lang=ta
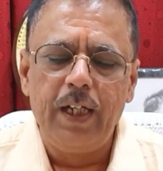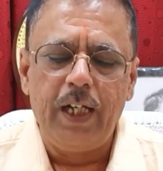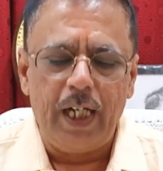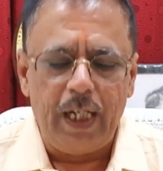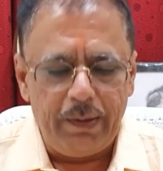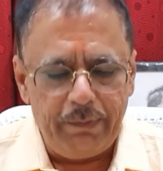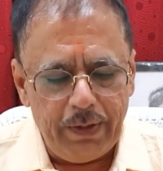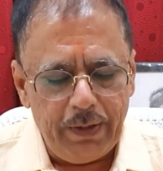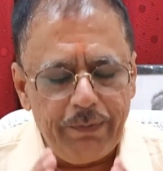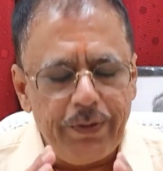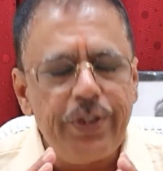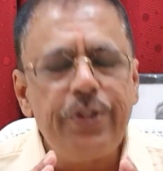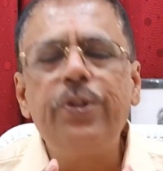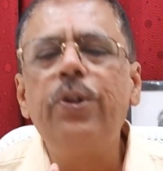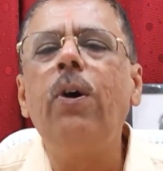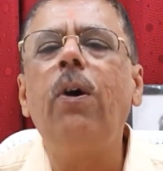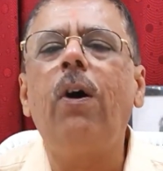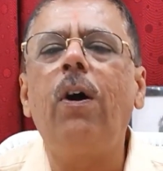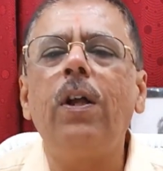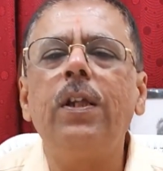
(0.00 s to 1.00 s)
எனவே விஷ்
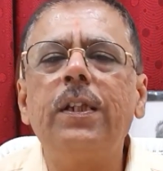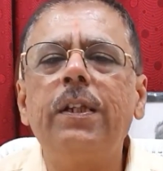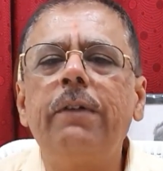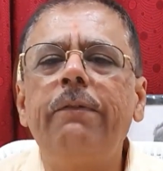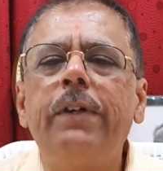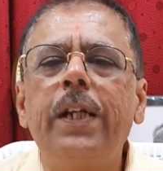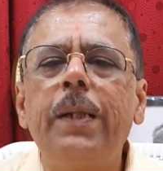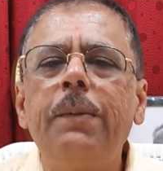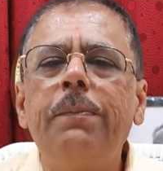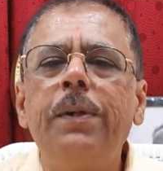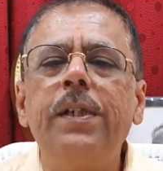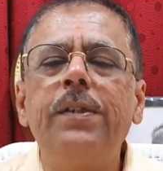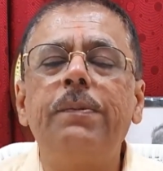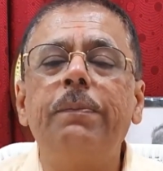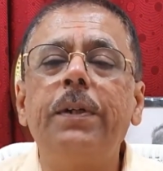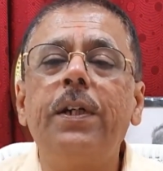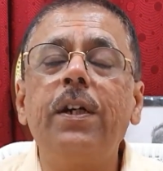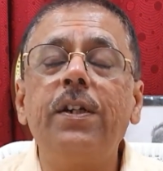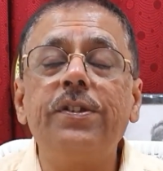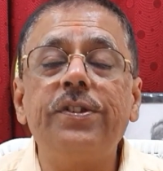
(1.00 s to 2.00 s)
யூ ஆல் த வெரி பெஸ்ட்
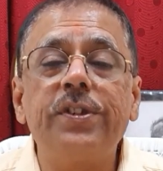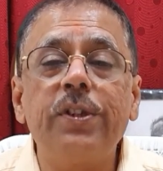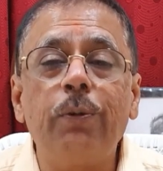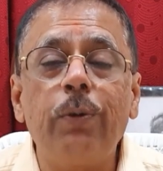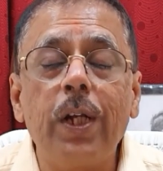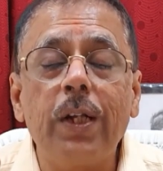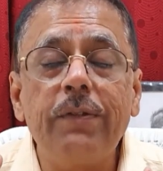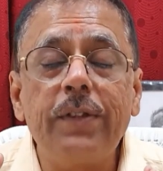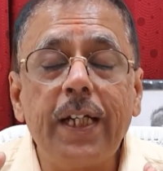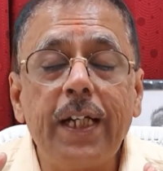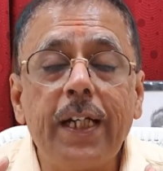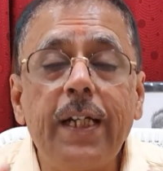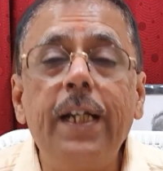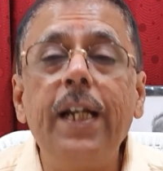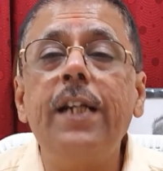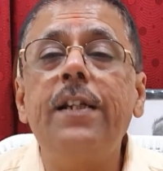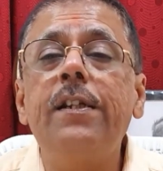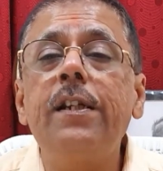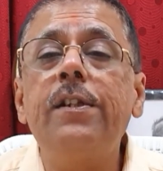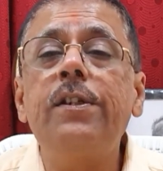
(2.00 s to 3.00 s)
பிகாஸ் இஸ் ஒன் ஆஃப் த
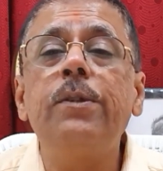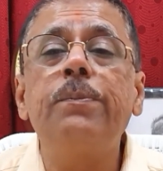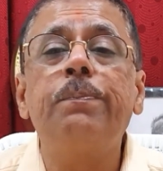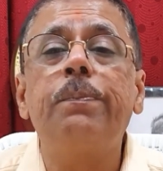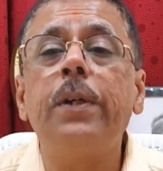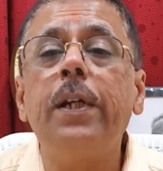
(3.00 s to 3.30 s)
கிரேட்டஸ்ட்